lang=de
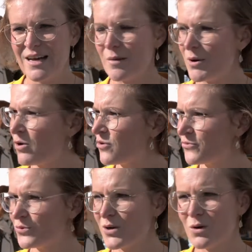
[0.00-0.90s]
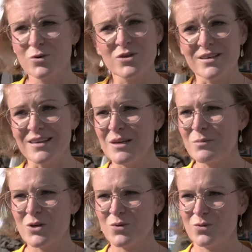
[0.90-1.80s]
aber auch für
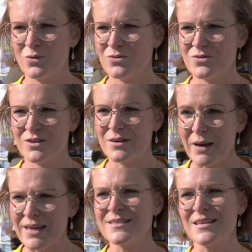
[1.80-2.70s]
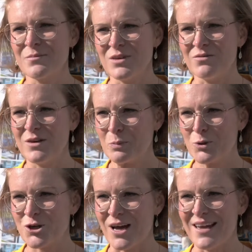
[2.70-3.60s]
Unternehmen und gemeinsam den Weg
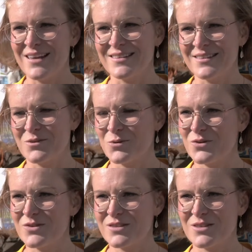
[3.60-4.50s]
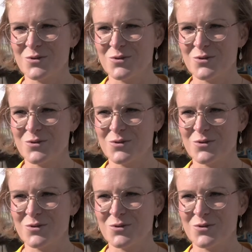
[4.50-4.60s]
beschreiten und